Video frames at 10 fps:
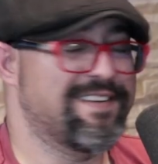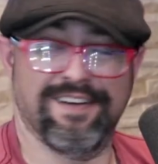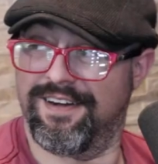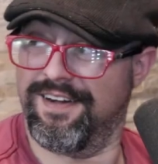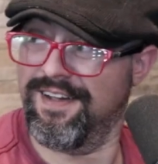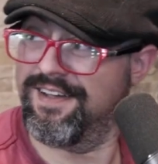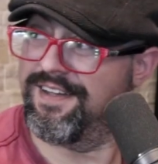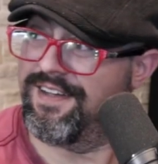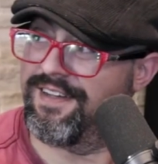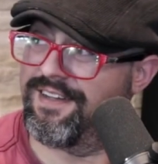Hã?
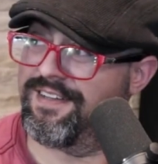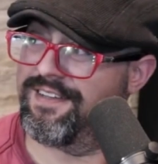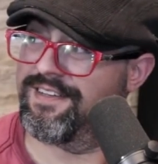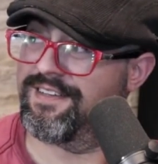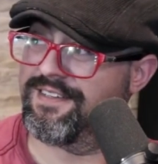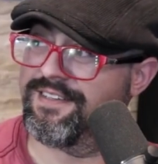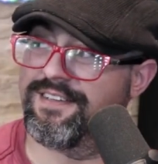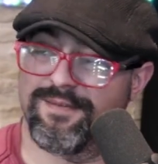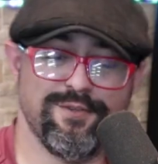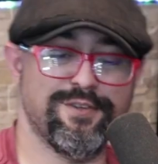1800.
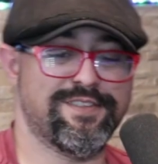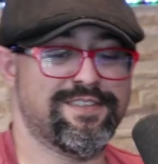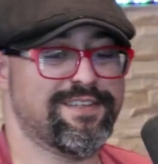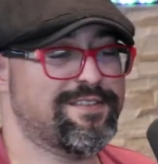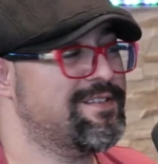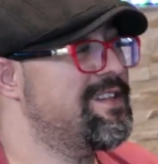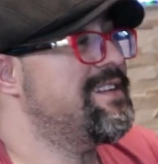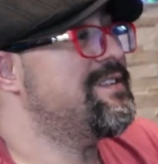1.800. O que, que a gente